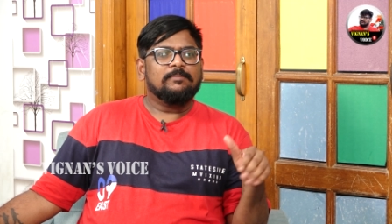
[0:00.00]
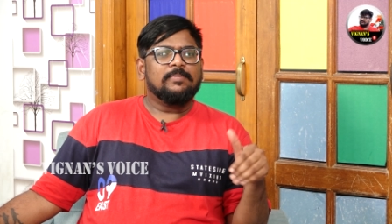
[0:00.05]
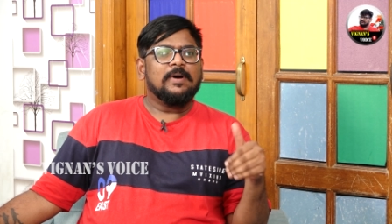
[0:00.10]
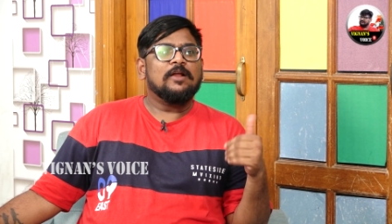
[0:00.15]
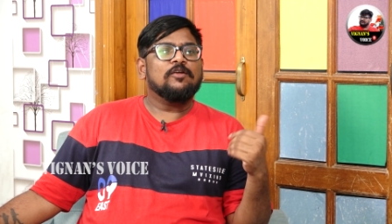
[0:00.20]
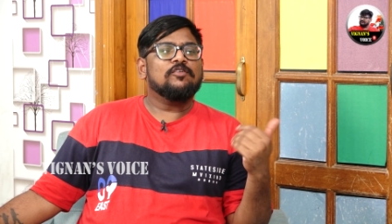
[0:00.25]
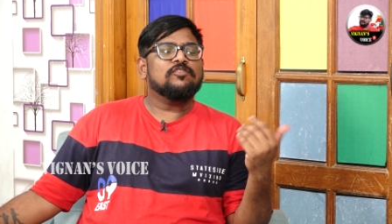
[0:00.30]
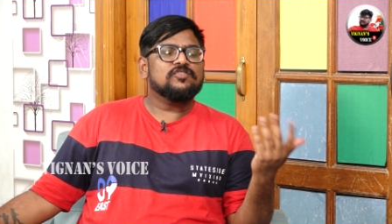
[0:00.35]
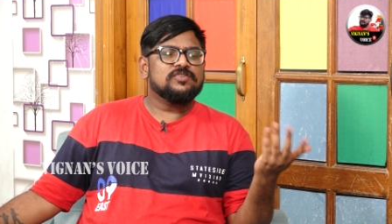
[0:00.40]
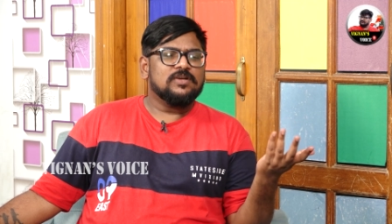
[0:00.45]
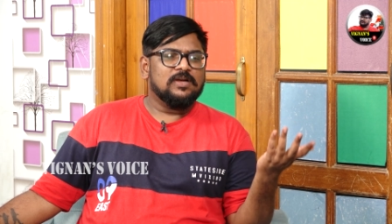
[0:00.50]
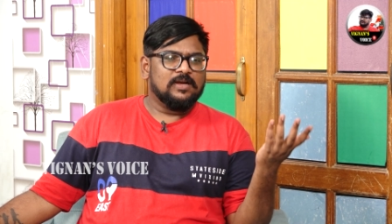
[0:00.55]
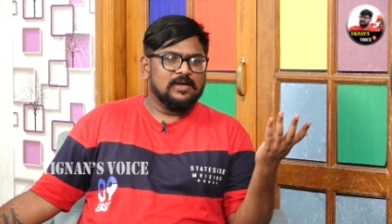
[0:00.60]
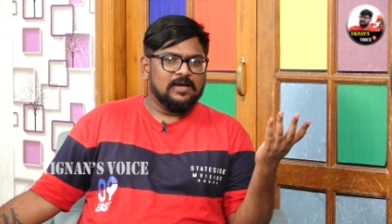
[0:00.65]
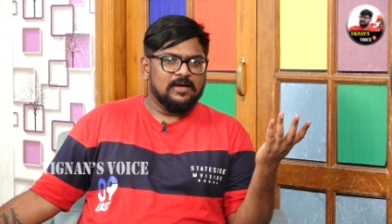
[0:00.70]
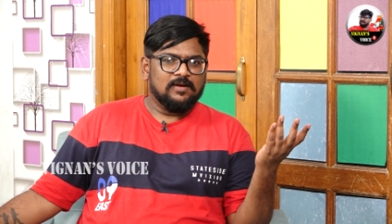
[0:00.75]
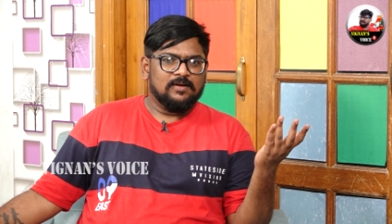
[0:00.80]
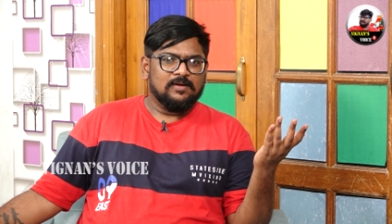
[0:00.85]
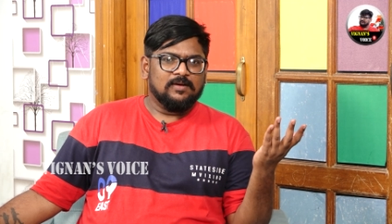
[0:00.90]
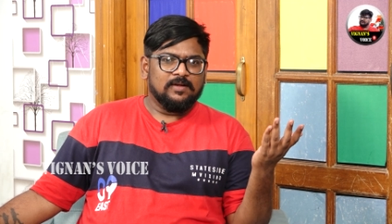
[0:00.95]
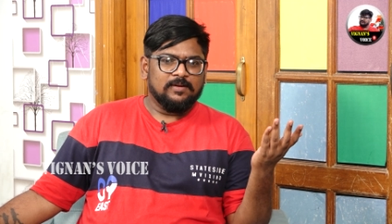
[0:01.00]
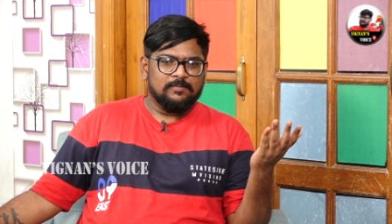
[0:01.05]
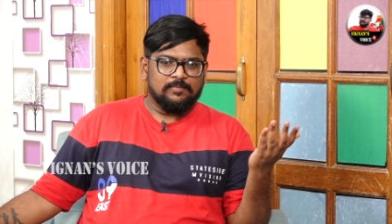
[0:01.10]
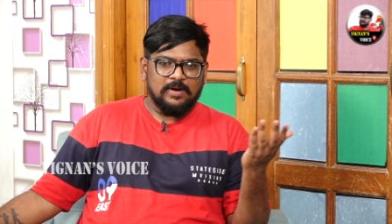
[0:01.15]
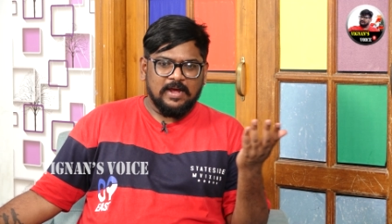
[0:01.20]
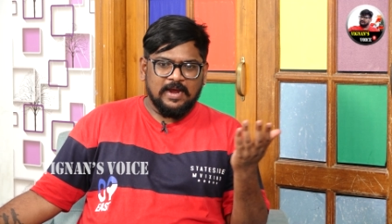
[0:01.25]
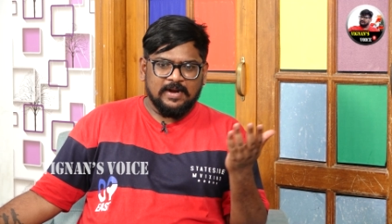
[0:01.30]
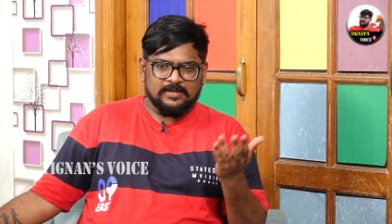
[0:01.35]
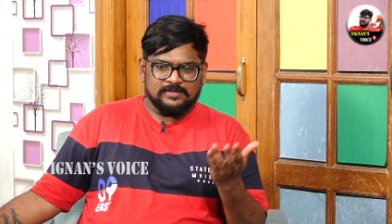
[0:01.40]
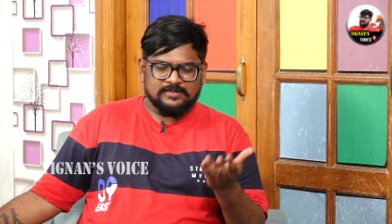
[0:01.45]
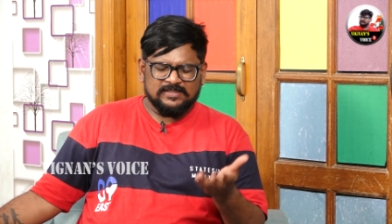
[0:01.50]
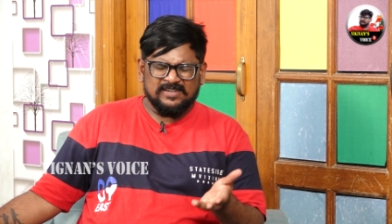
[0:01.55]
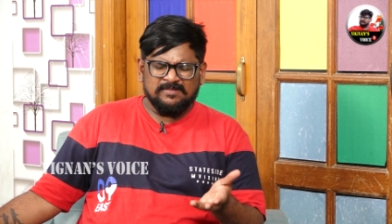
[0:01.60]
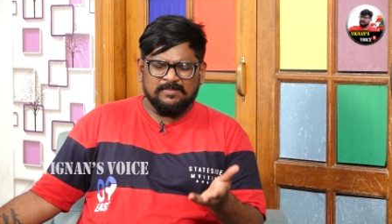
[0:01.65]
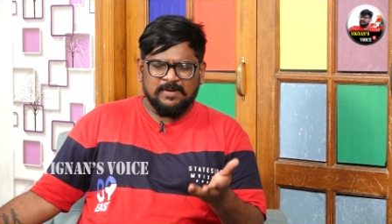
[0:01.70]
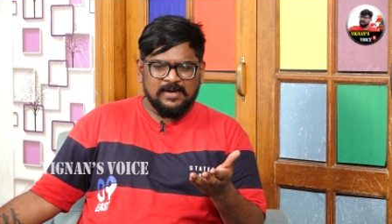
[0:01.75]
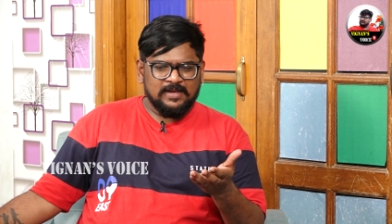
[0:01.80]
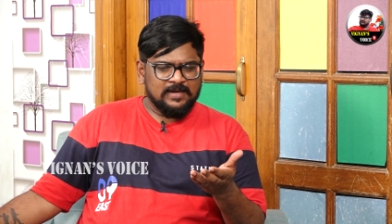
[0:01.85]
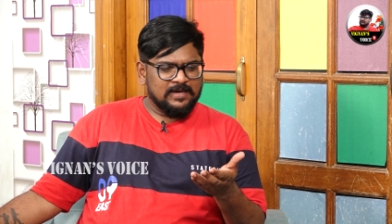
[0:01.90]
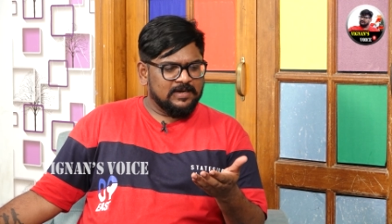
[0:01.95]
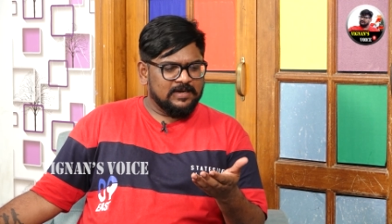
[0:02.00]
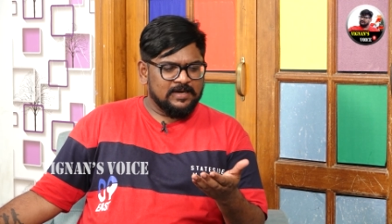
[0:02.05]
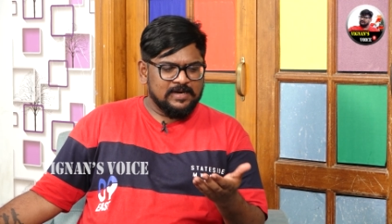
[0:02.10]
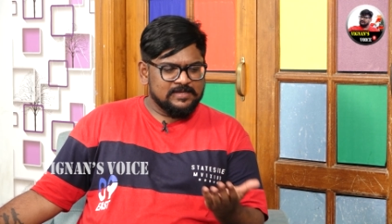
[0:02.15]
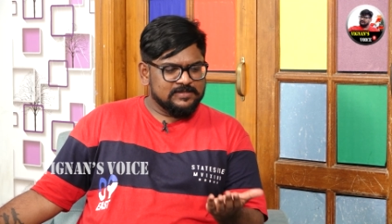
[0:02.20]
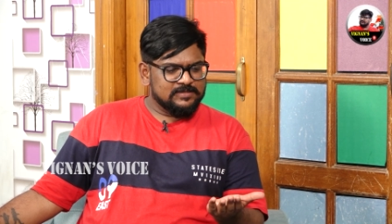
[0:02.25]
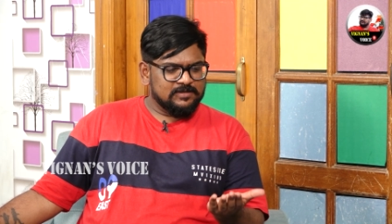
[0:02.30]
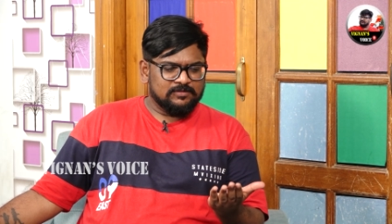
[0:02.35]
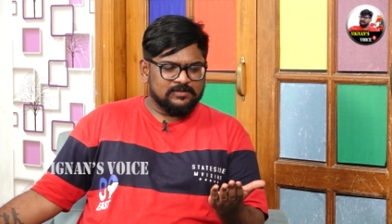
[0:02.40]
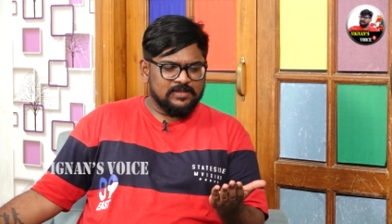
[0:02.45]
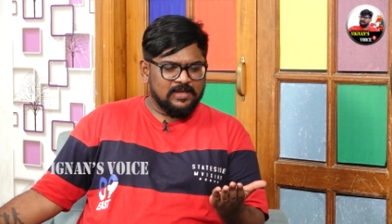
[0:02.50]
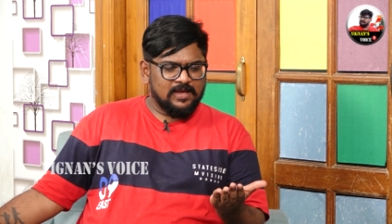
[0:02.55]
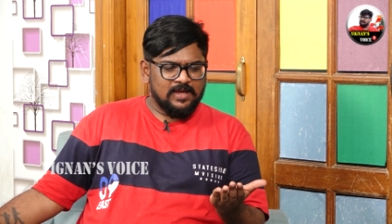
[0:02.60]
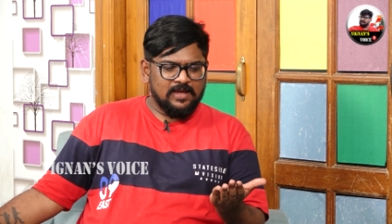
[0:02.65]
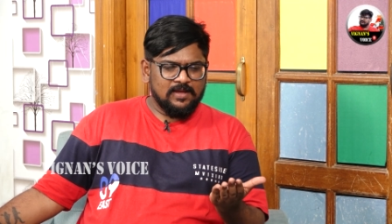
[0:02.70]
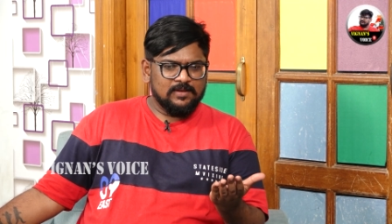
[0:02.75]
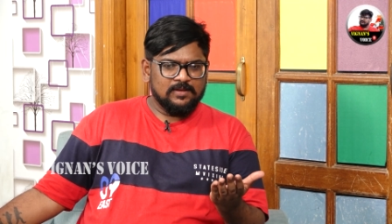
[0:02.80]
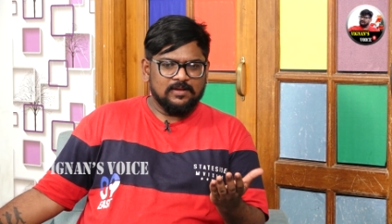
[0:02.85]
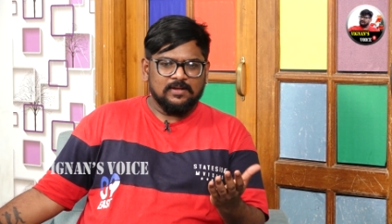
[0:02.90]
పరోక్షంగా ఇప్పుడు ఆయన సినిమాలు ఇక్కడ రిలీజ్ అవుతాయా